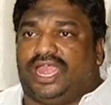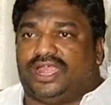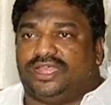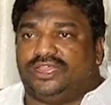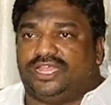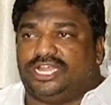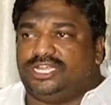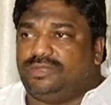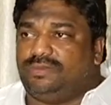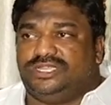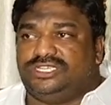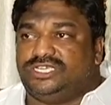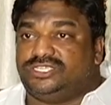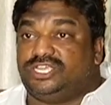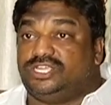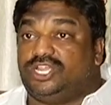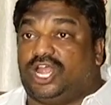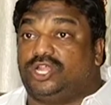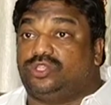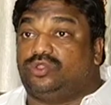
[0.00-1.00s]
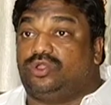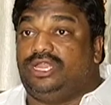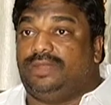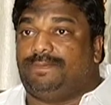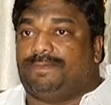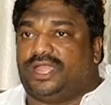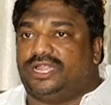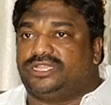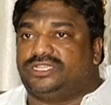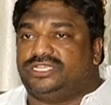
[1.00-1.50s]
ఏకదాటి మీద చేసే నాట్ ఓన్లీ
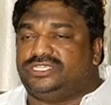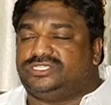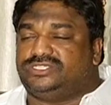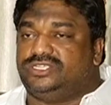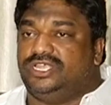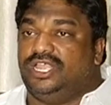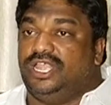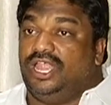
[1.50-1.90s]
పార్టీస్